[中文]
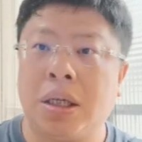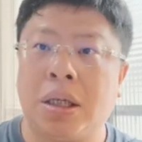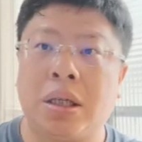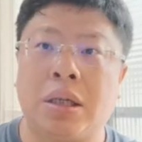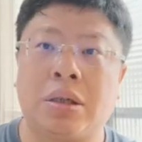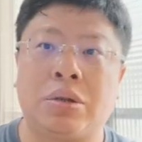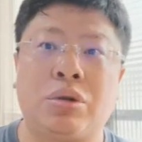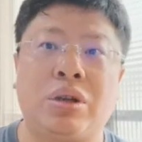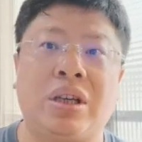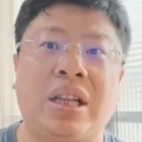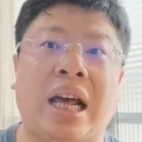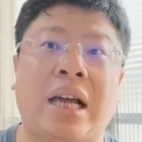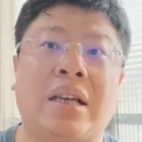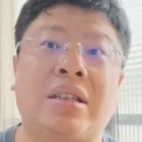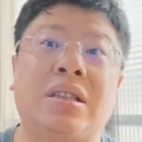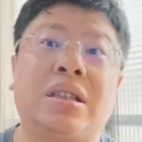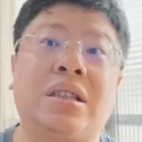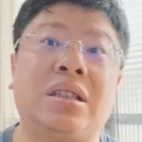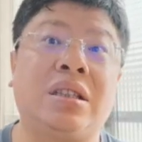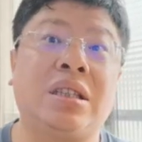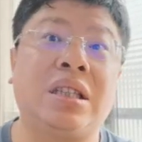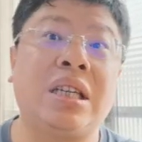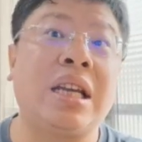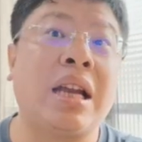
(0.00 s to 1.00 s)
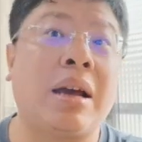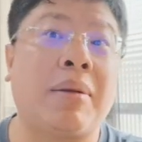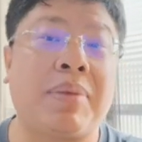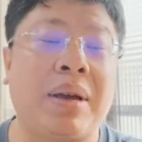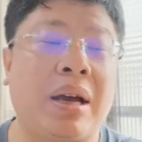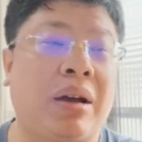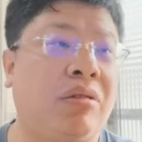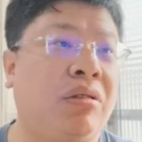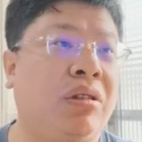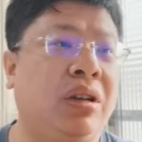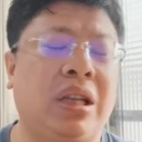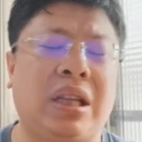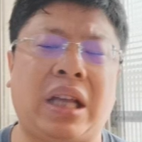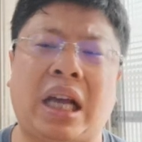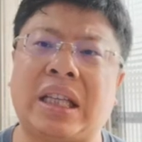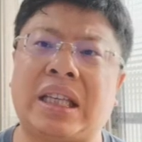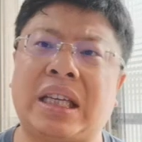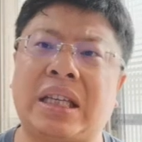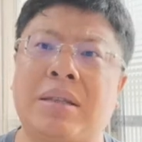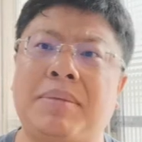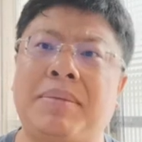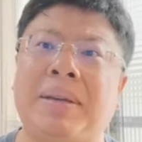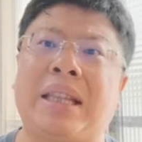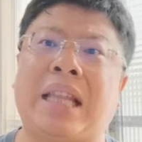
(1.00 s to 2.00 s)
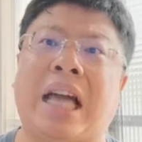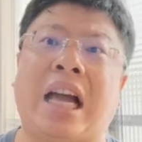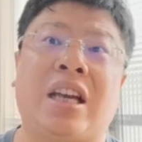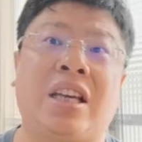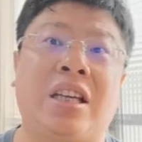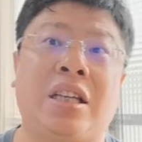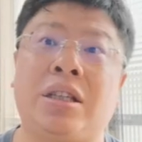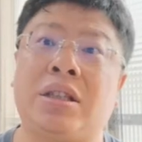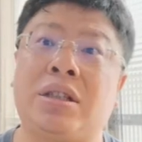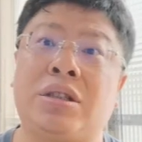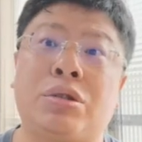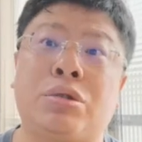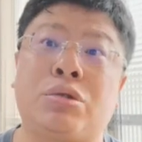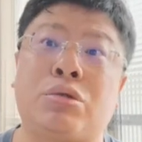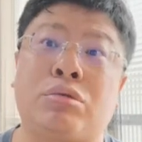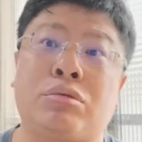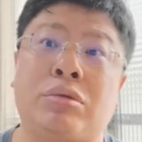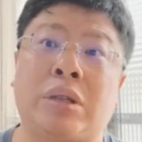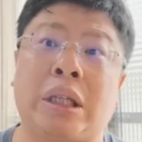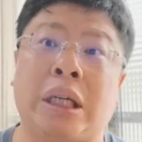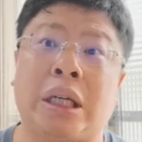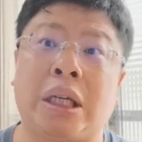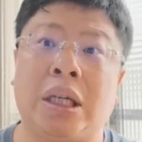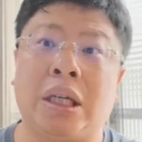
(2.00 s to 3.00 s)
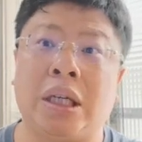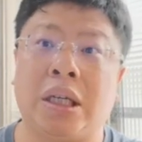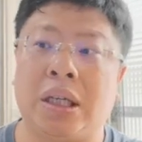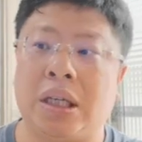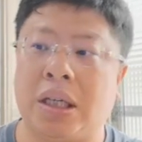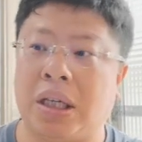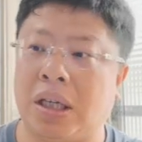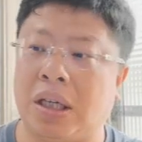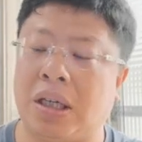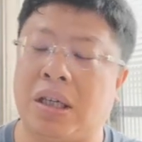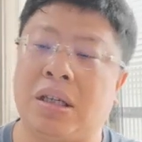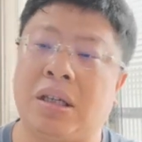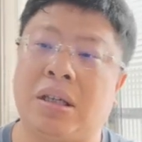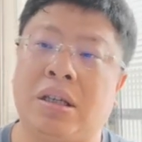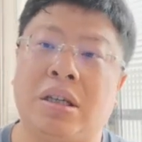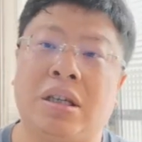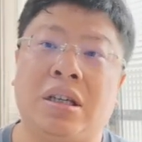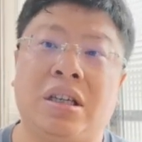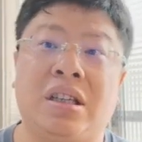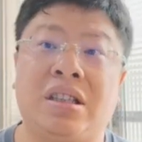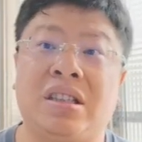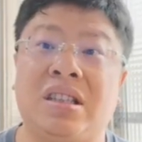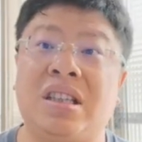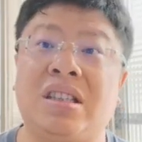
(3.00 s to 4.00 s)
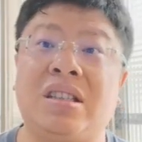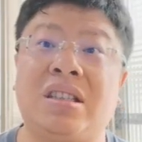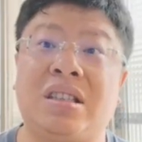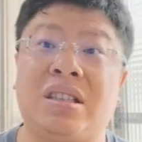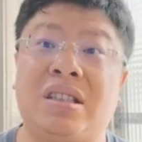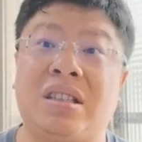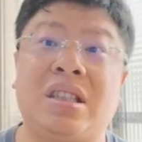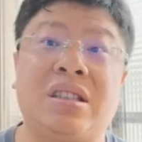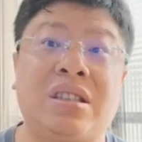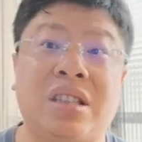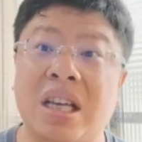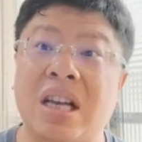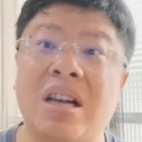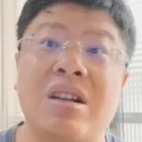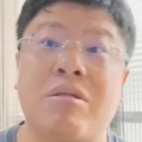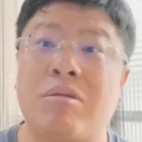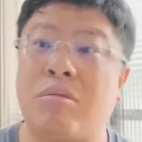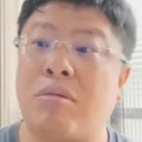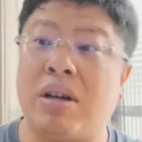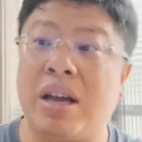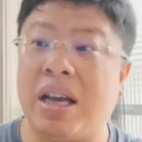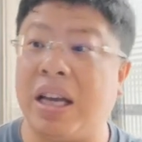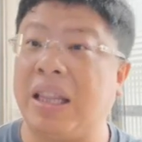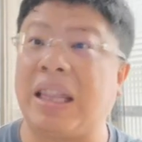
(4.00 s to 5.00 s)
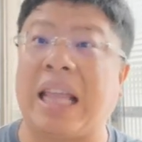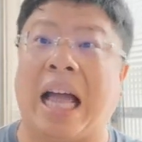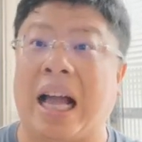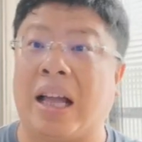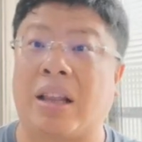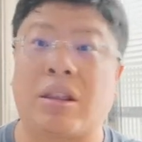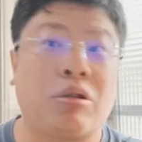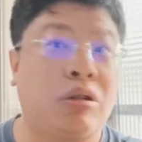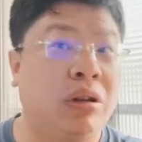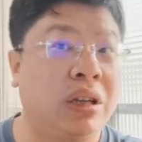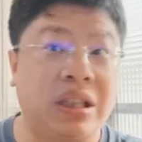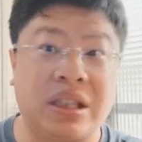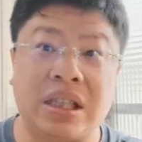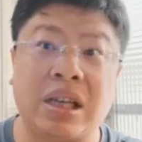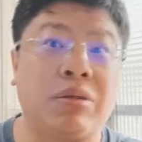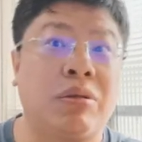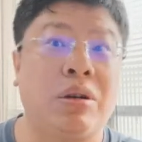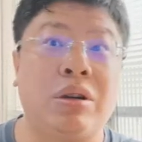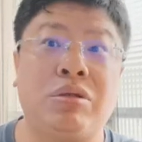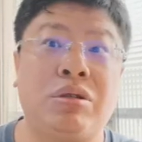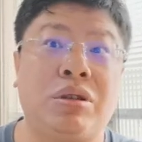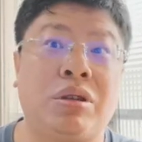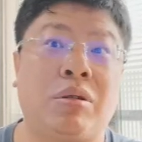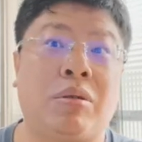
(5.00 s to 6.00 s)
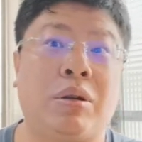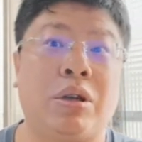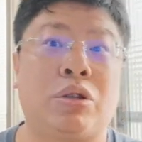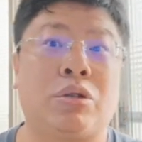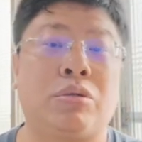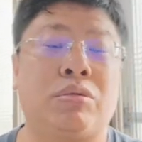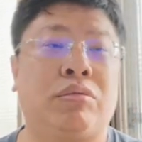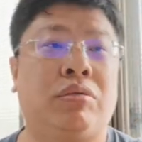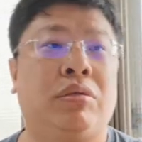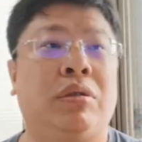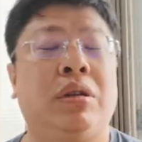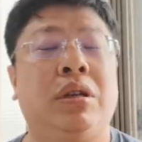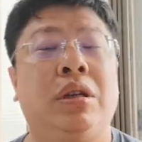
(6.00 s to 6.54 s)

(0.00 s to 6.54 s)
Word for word: 那所以他是尽量票率，因为他在这边打一定是输的啊，是正规打都会正规军都会输，